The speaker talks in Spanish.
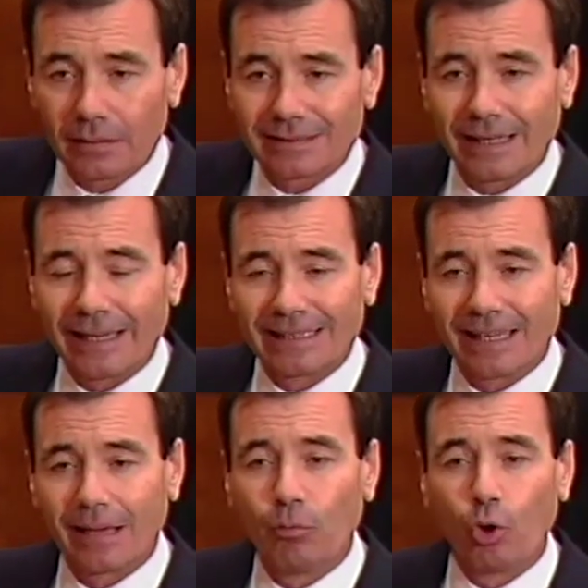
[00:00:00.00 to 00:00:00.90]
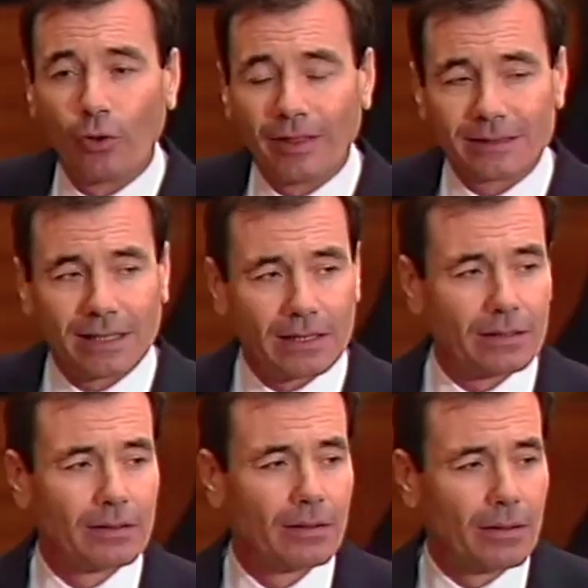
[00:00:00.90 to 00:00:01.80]
sanitaria
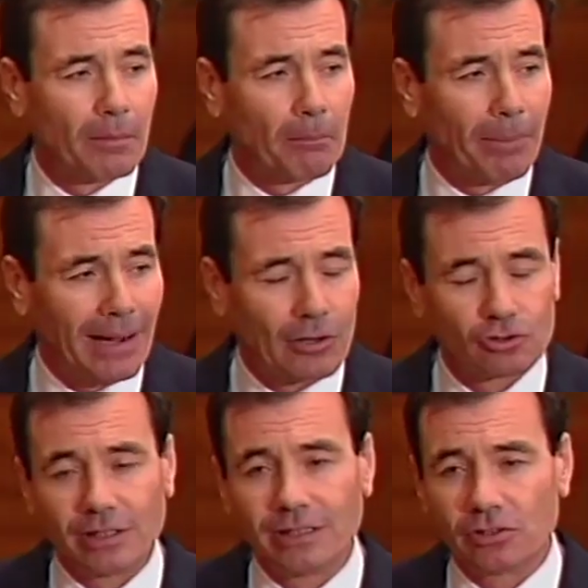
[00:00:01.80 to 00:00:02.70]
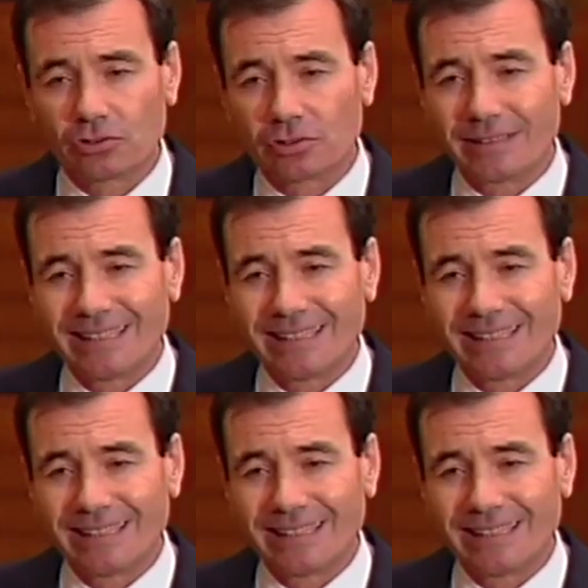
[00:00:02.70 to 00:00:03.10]
bucodental para los niños